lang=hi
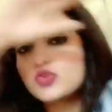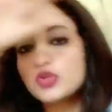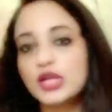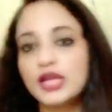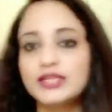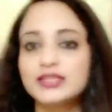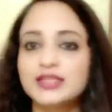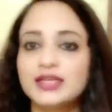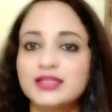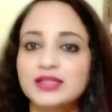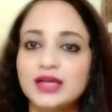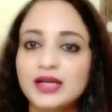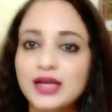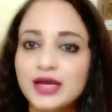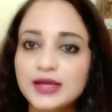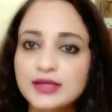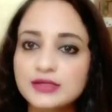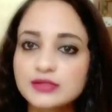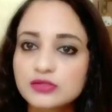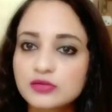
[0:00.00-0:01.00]
जो लेंथ है ना
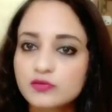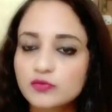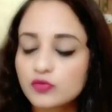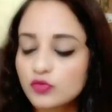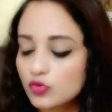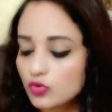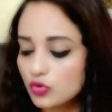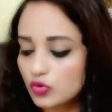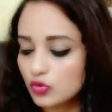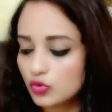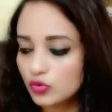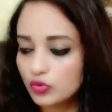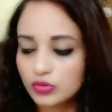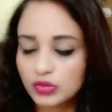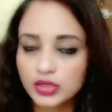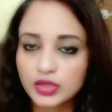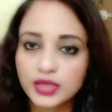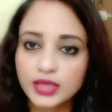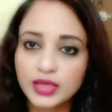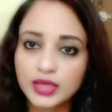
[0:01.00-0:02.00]
गाइज
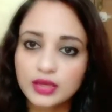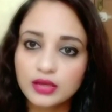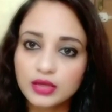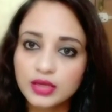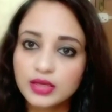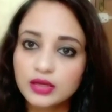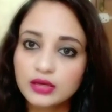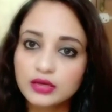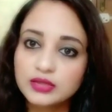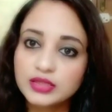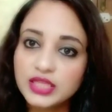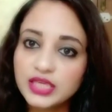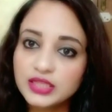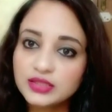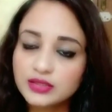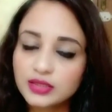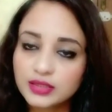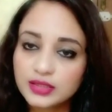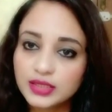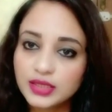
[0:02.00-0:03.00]
वो नी
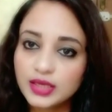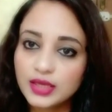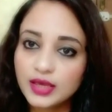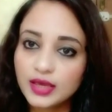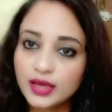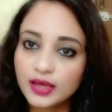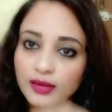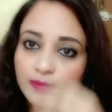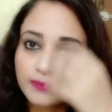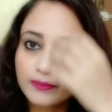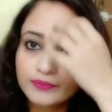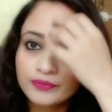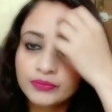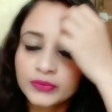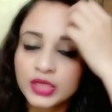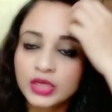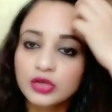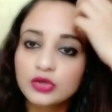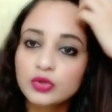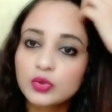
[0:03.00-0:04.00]
तक की है
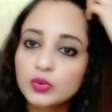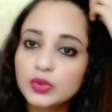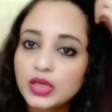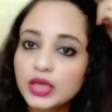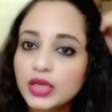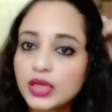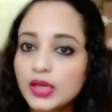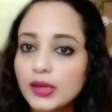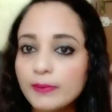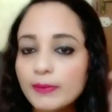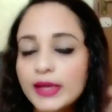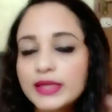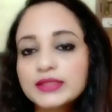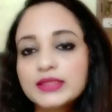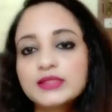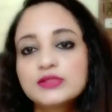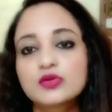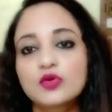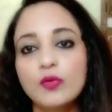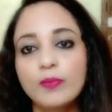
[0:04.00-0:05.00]
क्योंकि ये
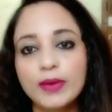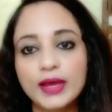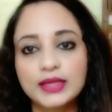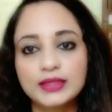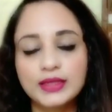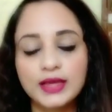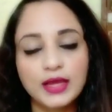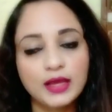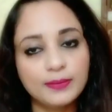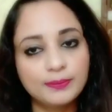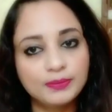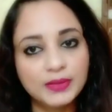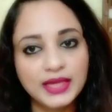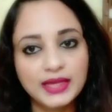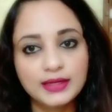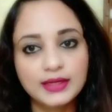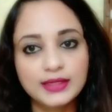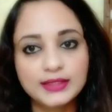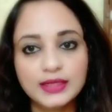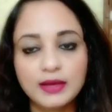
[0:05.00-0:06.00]
मैंने इसको पहना है आप
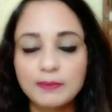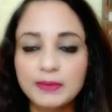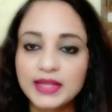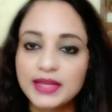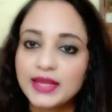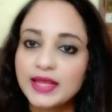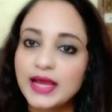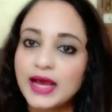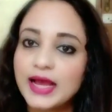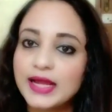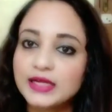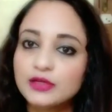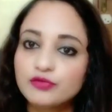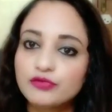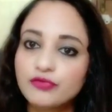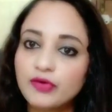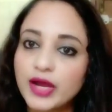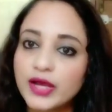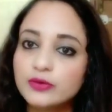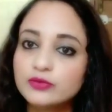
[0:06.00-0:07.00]
देख लेना मेरी हाइट
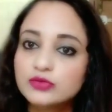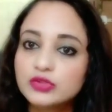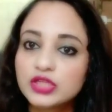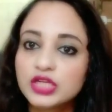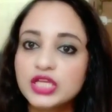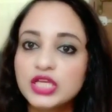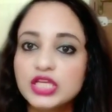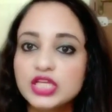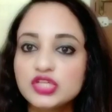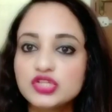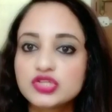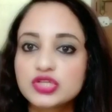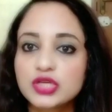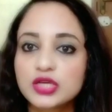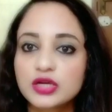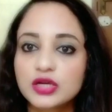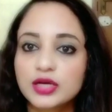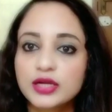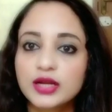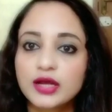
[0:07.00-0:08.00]
फाइव थ्री इंच है
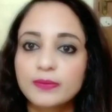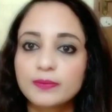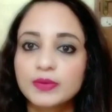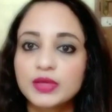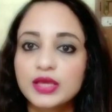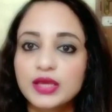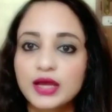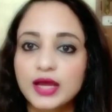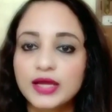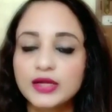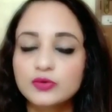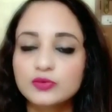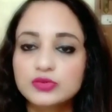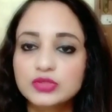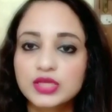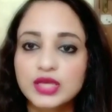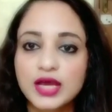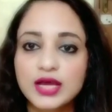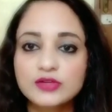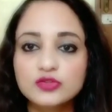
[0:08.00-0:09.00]
अगर आपकी हाइट
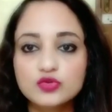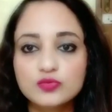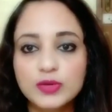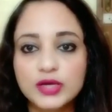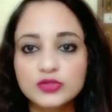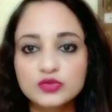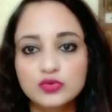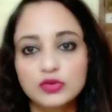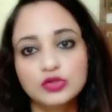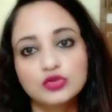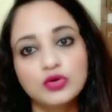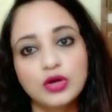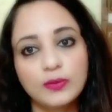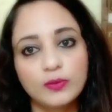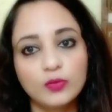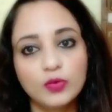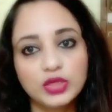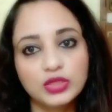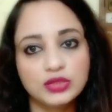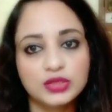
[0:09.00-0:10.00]
उसके आजू बाजू है तो
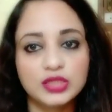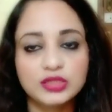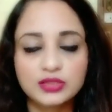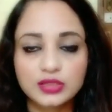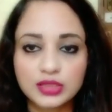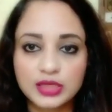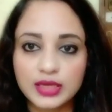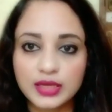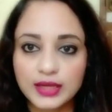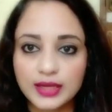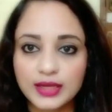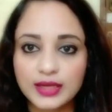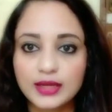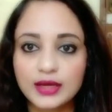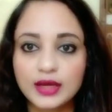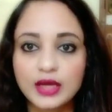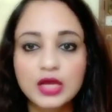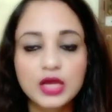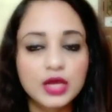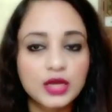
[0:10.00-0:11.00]
आपको इतने तक ही
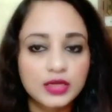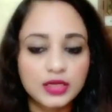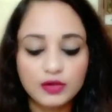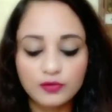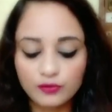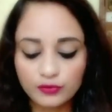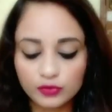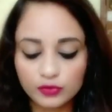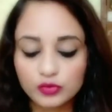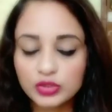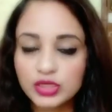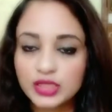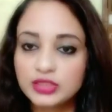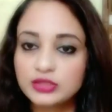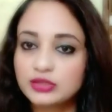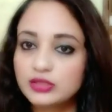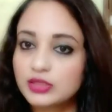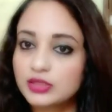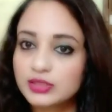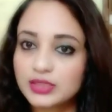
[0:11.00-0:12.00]
आएगा ये फ्लो
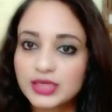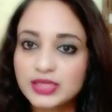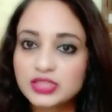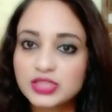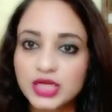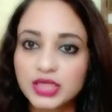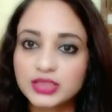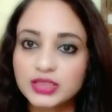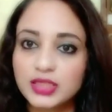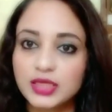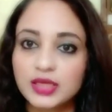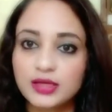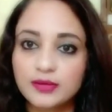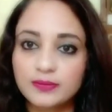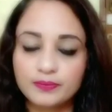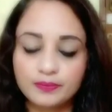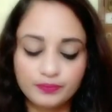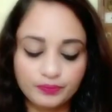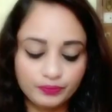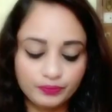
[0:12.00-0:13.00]
लेंथ तक नहीं जाती है